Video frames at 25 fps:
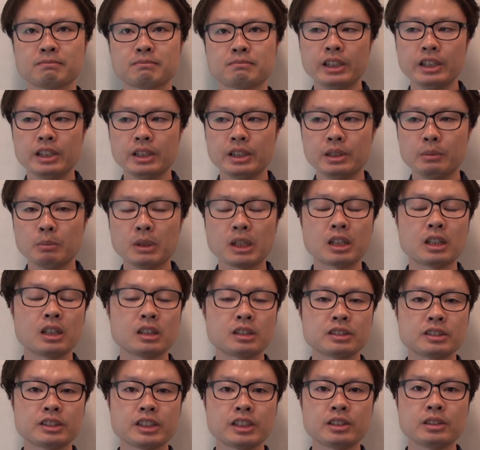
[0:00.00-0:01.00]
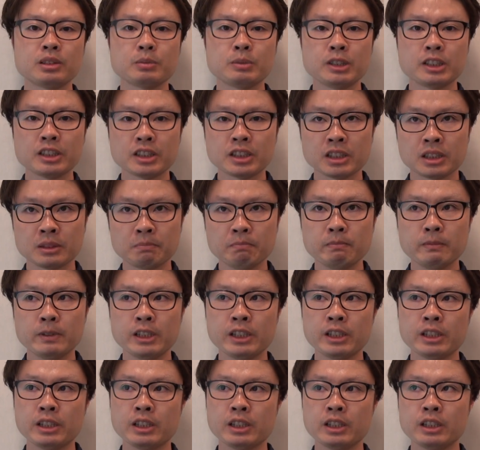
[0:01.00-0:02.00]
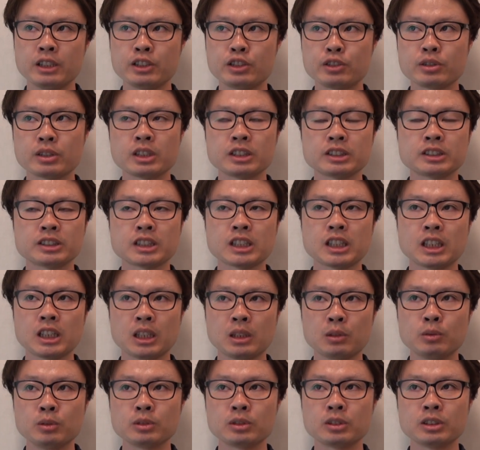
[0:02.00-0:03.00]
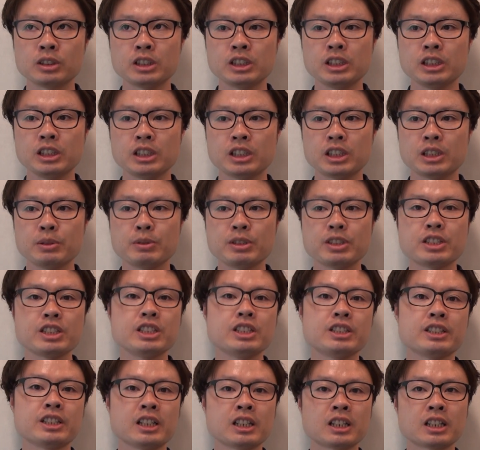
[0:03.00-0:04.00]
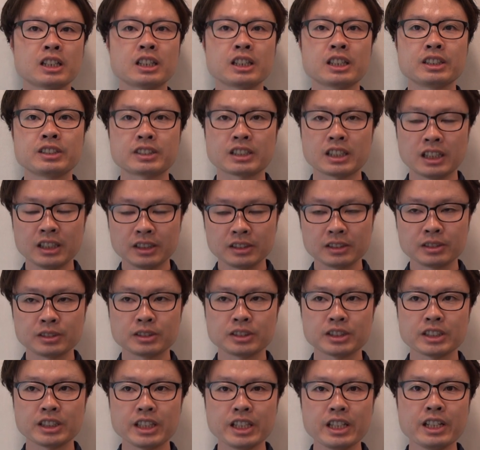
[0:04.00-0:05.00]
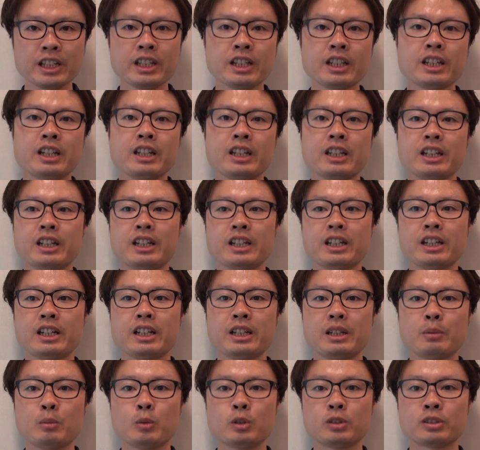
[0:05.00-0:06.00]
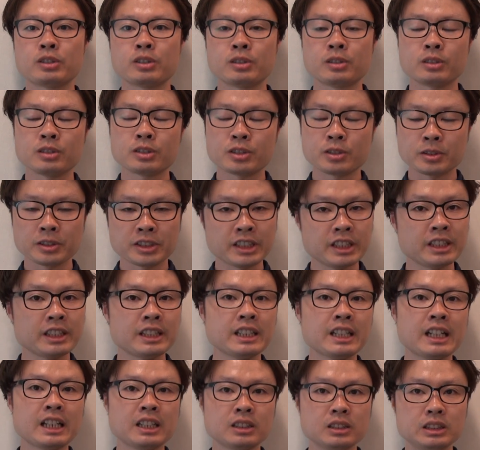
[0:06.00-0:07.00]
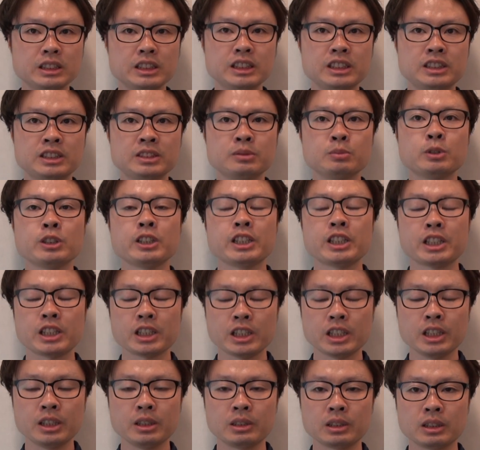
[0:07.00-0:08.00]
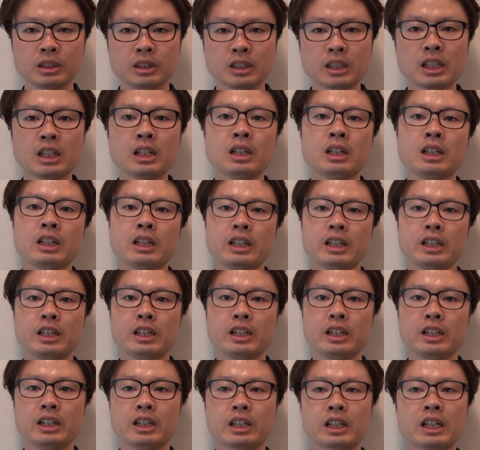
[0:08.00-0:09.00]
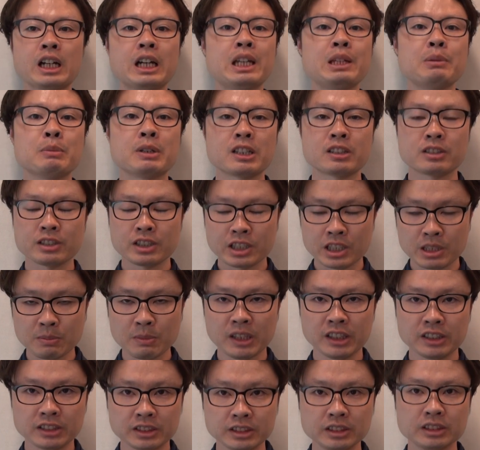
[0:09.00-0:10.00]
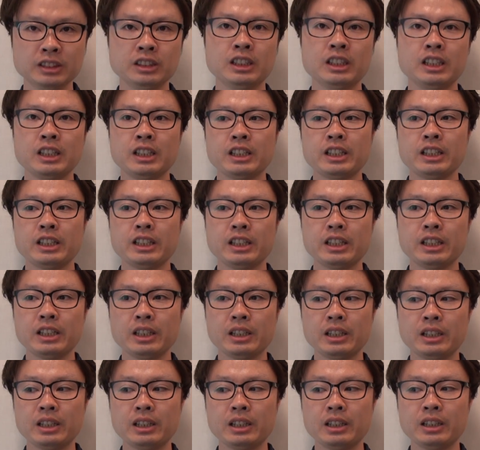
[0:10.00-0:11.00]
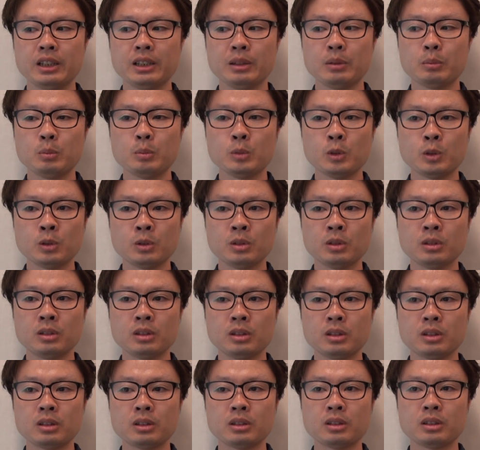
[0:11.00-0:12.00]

えー、まあ、学生の皆さん、えー、10月から本当に厳しい3ヶ月間そして、えー、もうその初戦である出雲駅伝が、え開幕します、えもう